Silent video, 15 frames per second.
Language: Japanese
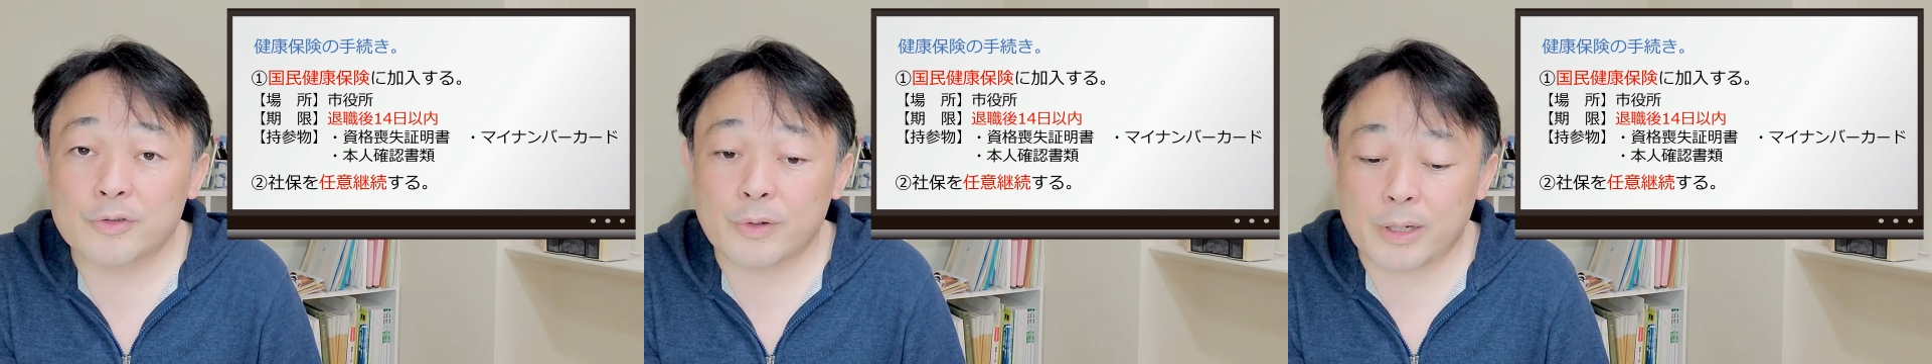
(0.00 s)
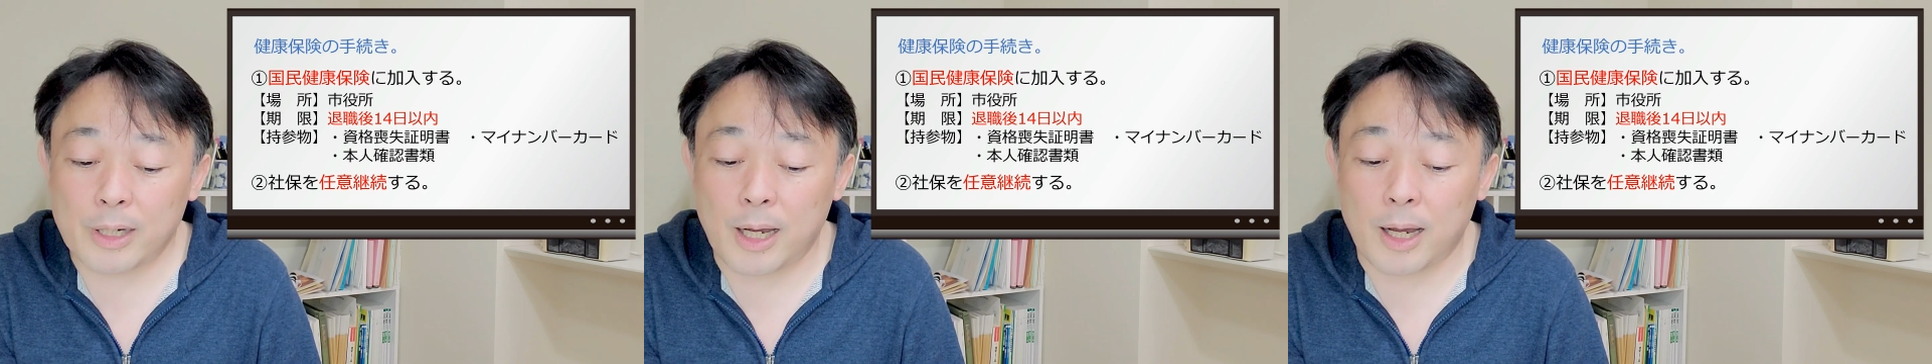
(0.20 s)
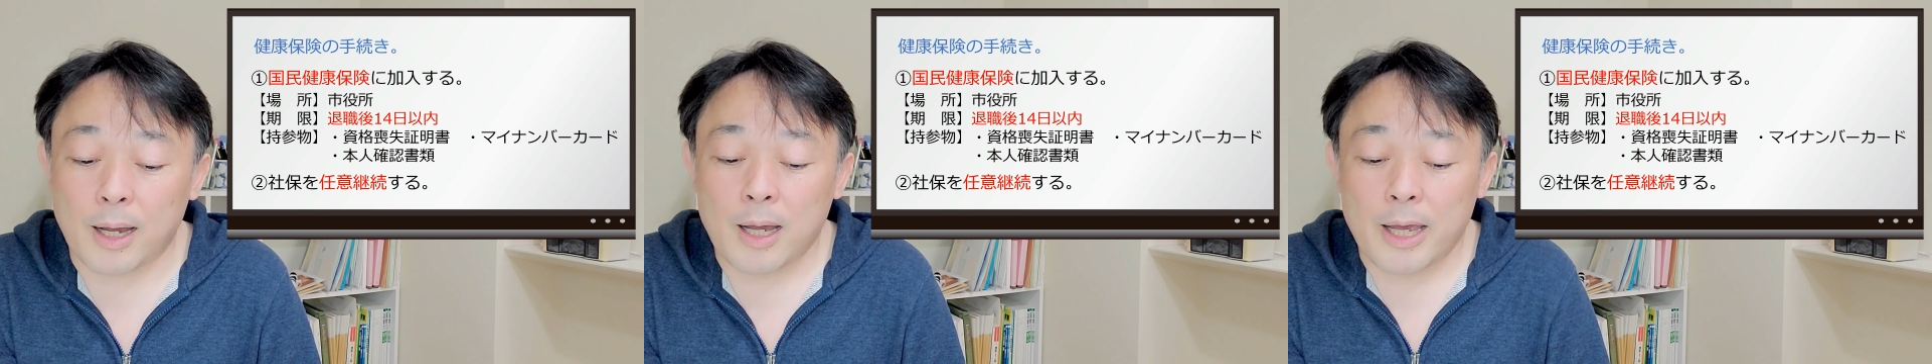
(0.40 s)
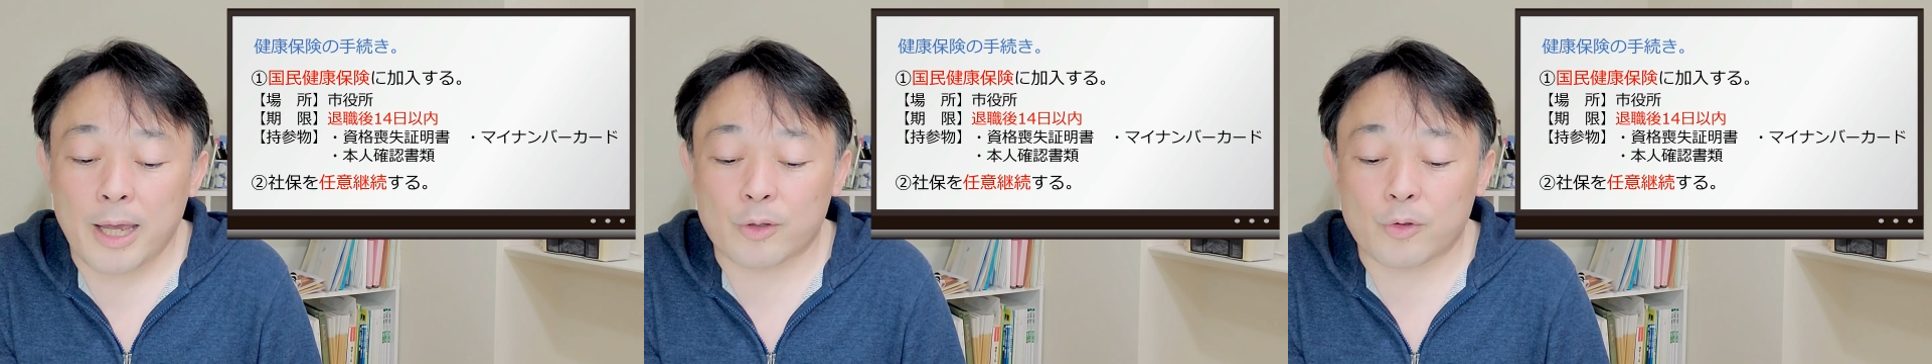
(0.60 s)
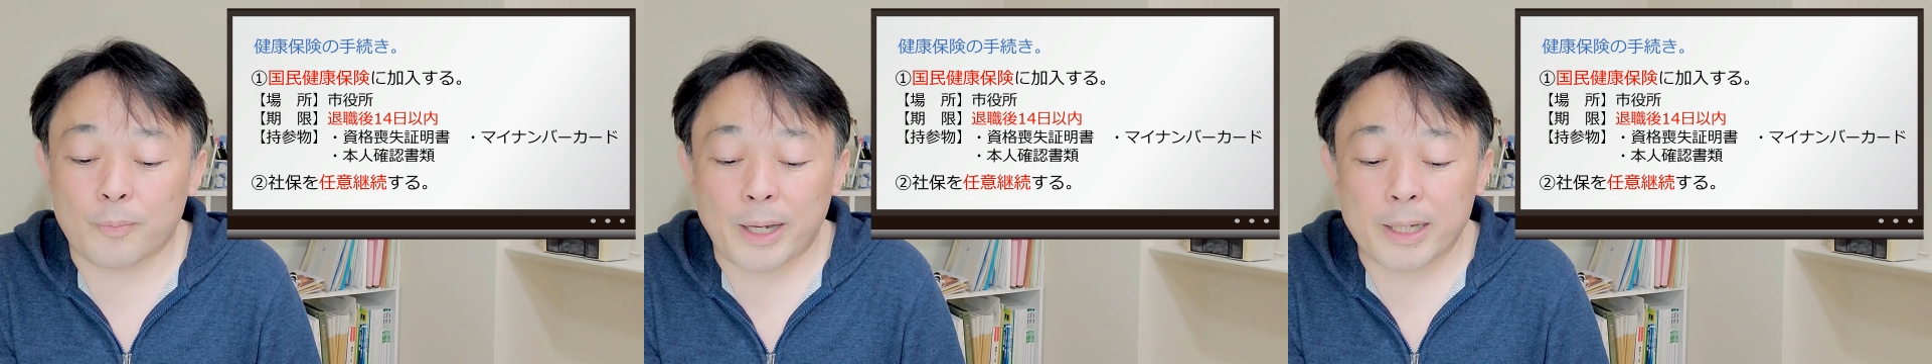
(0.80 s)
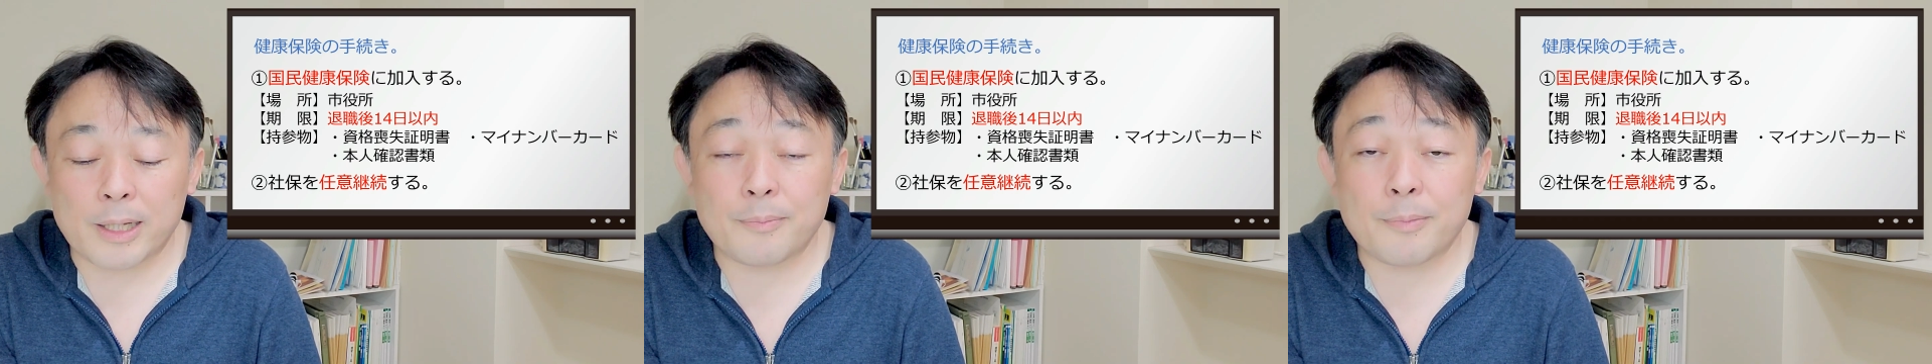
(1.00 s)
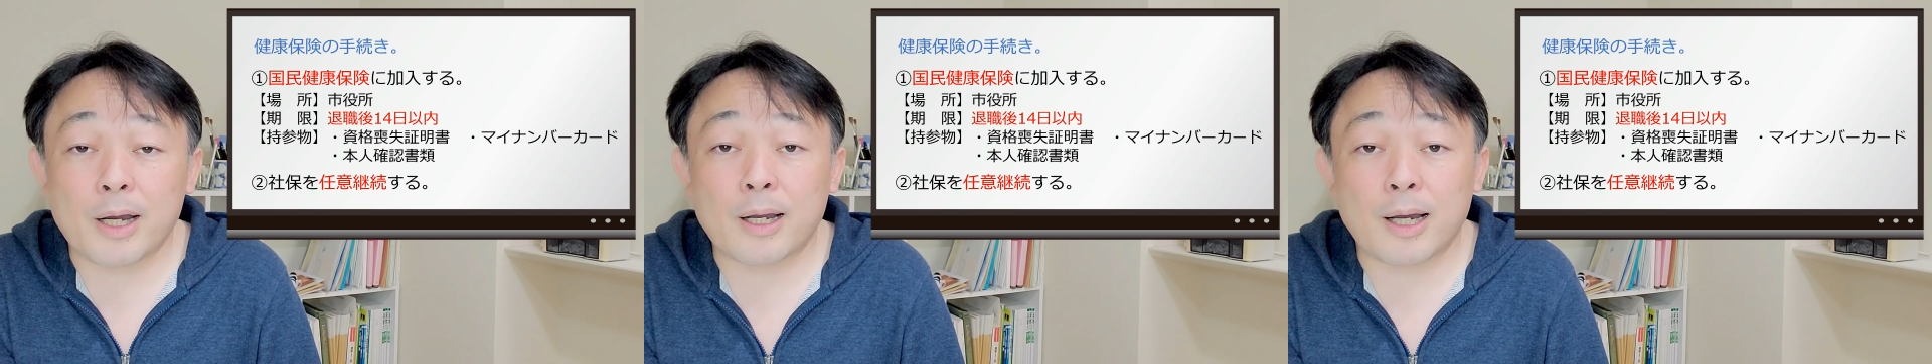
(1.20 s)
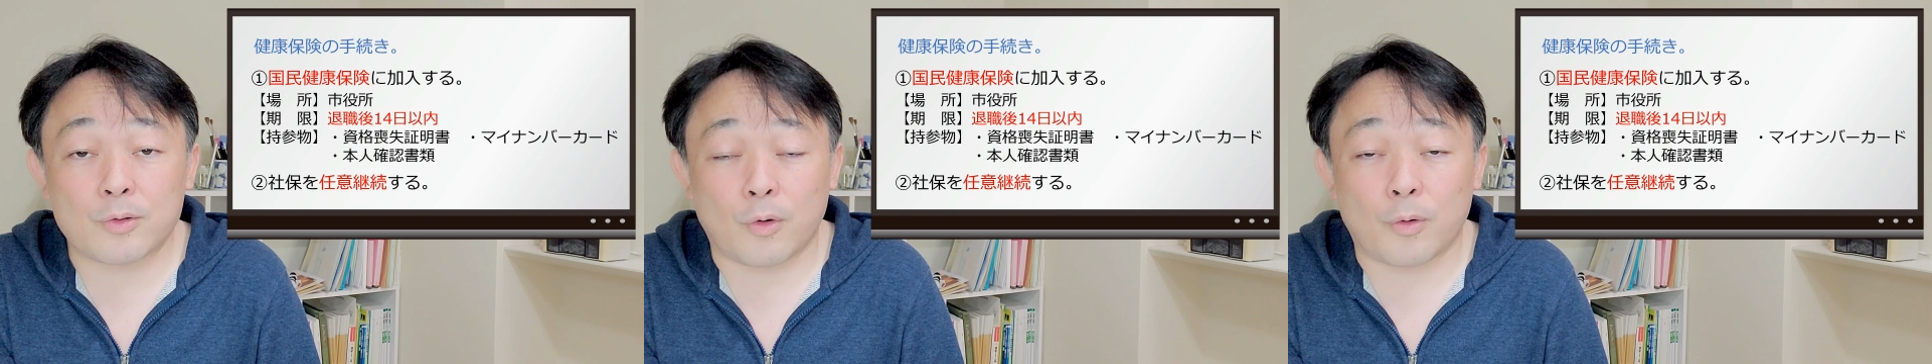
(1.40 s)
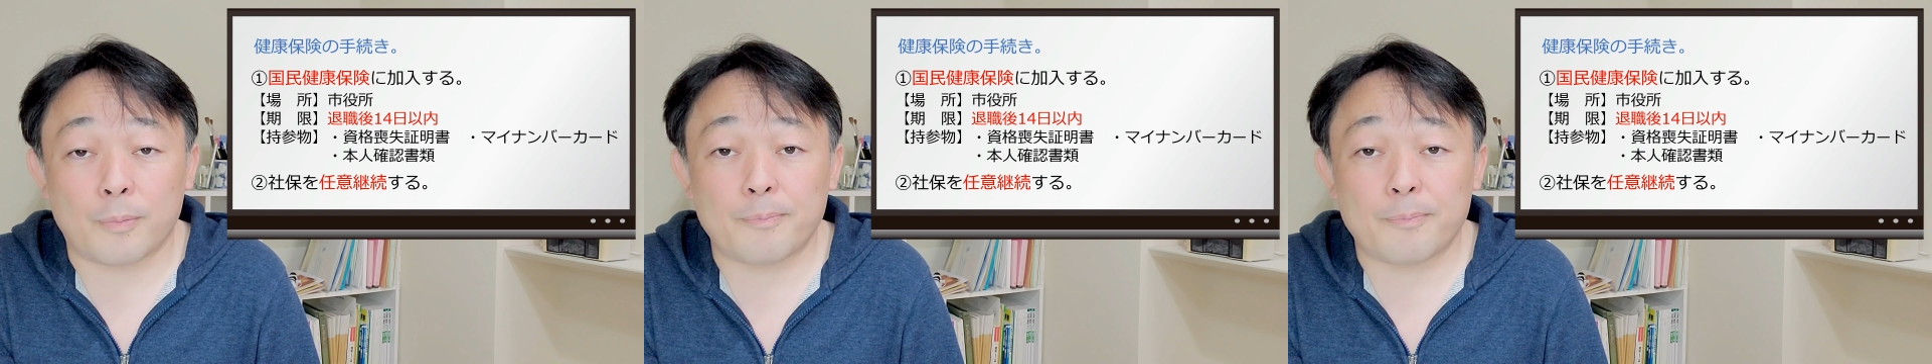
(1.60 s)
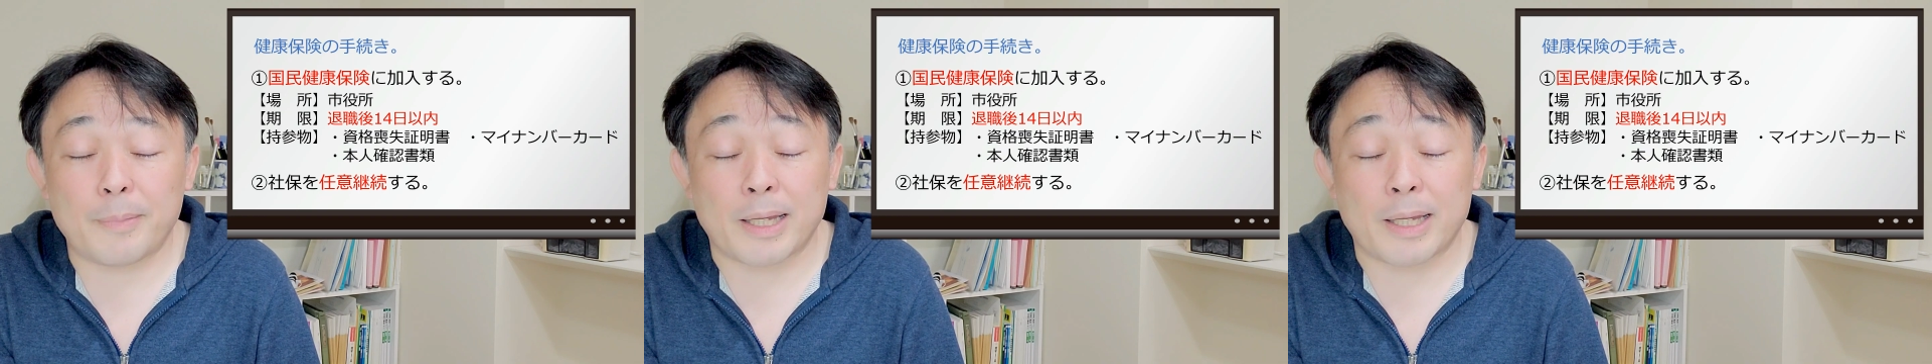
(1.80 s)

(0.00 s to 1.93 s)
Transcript: それから、えっ、ー、と、マイナンバーカード、